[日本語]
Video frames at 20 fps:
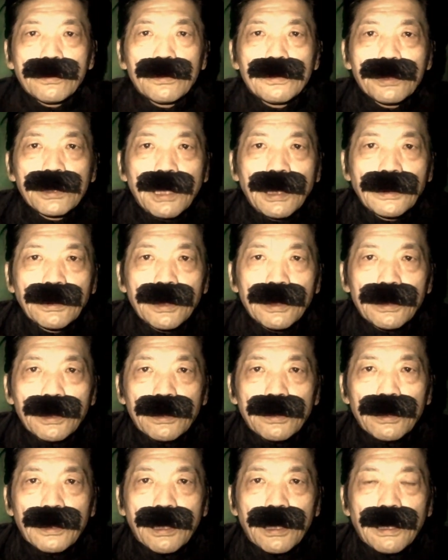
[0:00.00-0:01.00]
掴んでい
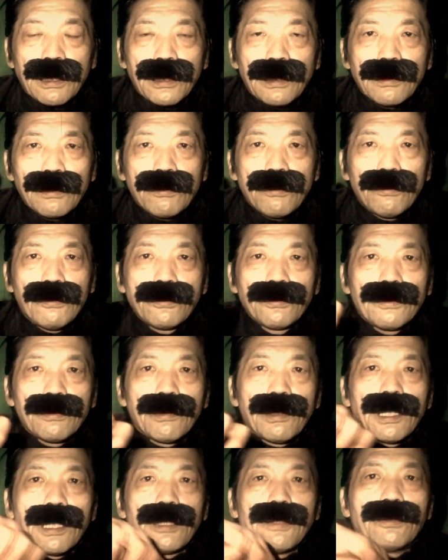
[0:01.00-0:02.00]
た手が、今
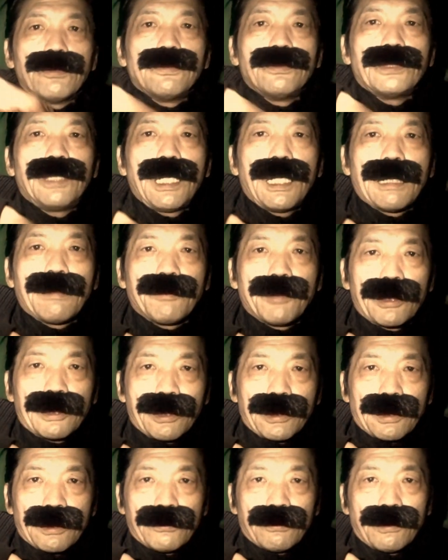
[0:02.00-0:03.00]
度は腕が見え
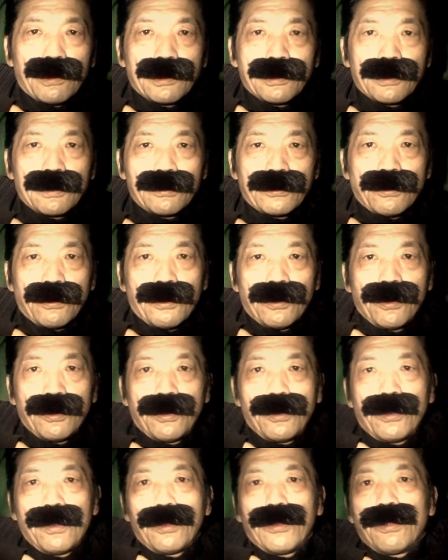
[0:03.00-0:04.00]
てきたそうなんですよ。
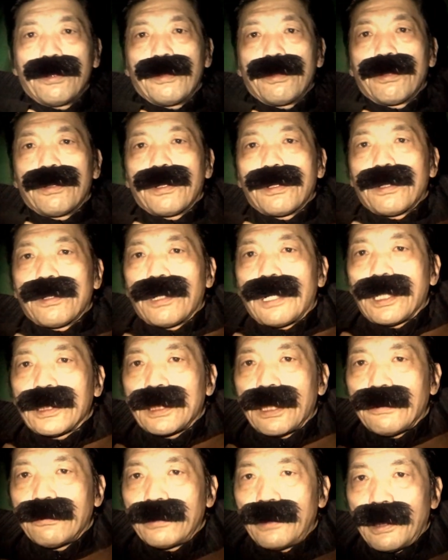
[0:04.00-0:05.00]

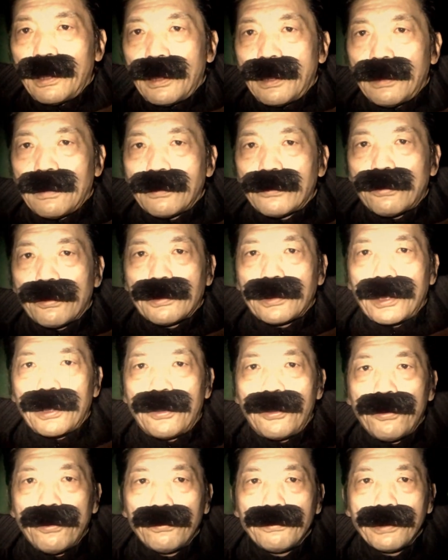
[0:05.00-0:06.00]
片腕、そし
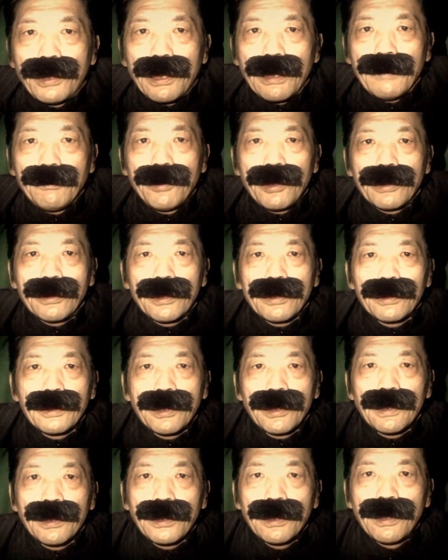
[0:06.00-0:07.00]
て両腕が見えてき
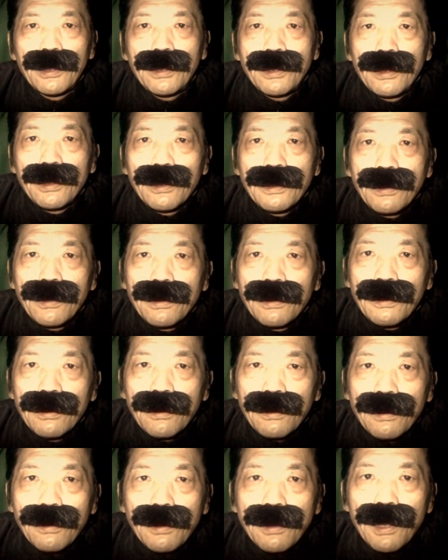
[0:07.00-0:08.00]
て、
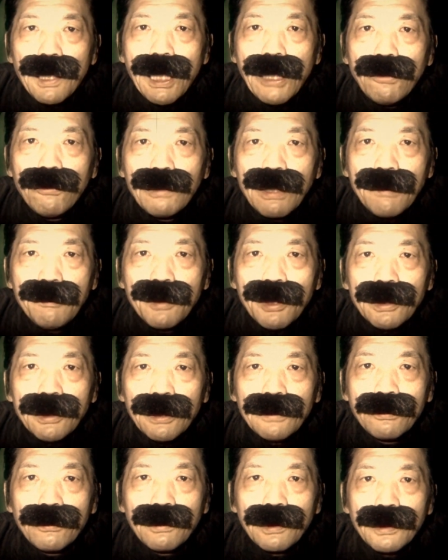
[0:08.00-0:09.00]
顔が見え
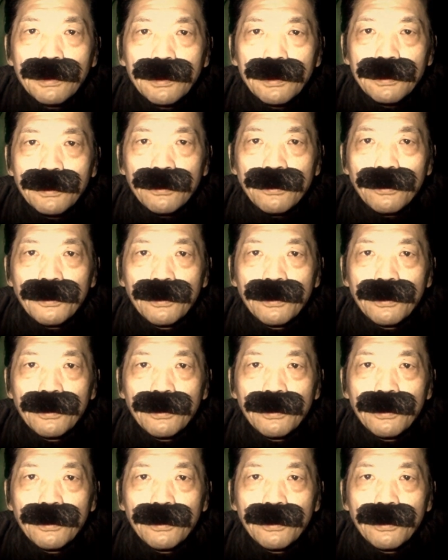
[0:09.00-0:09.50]
たそうなんですよ。